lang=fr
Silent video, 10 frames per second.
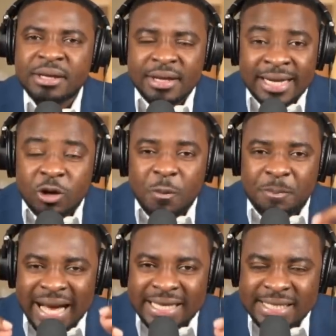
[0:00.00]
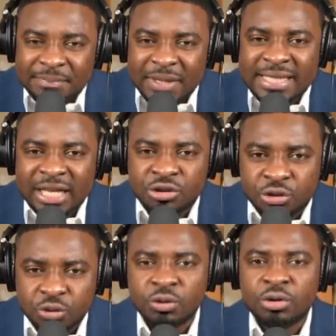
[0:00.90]
N'a pas accepté ça du
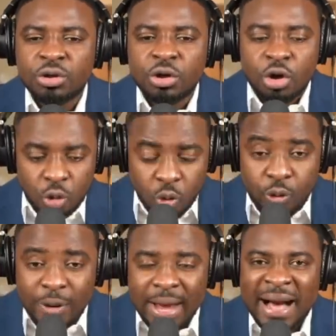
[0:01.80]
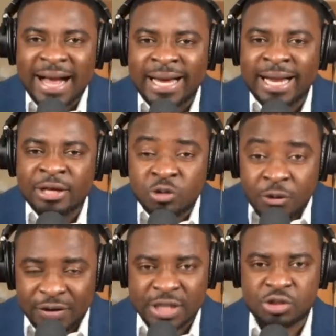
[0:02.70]
tout. Ou est bagala, là yon
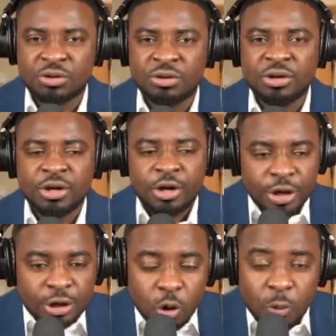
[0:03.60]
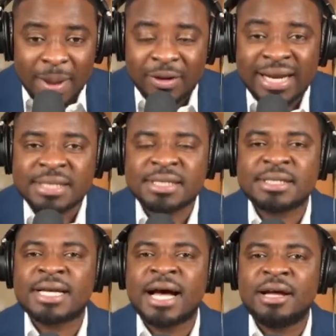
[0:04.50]
façon et que ou pas dans sens
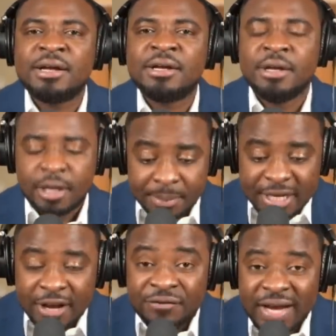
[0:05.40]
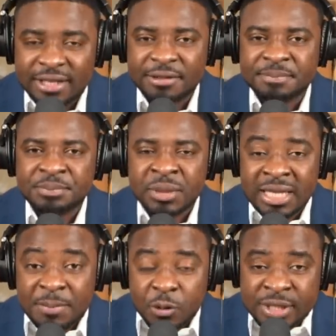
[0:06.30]
ça mais eh de fait
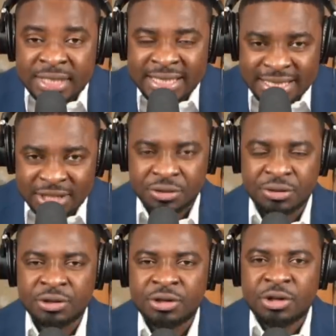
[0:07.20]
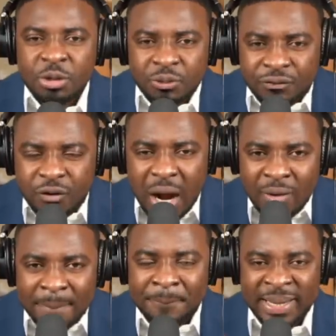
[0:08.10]
depuis vous senti que voix
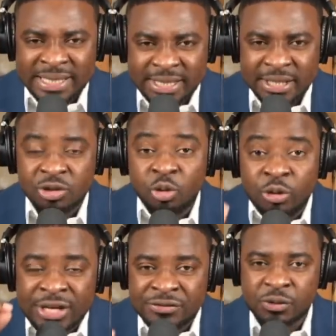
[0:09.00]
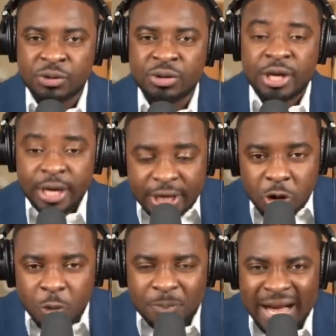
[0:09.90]
ou passer nos niveaux et que
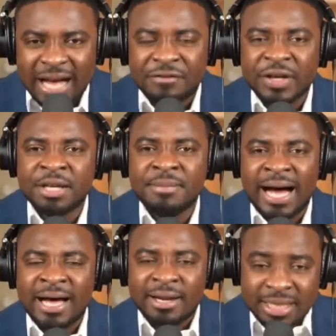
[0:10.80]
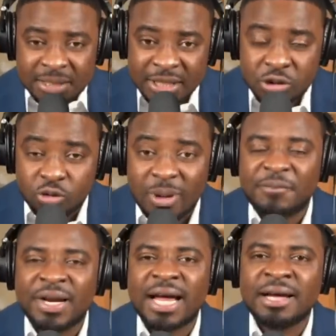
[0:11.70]
yon pas qu'à faire débat dans dimension qu'on
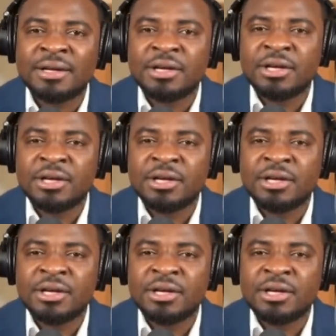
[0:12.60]
fait là,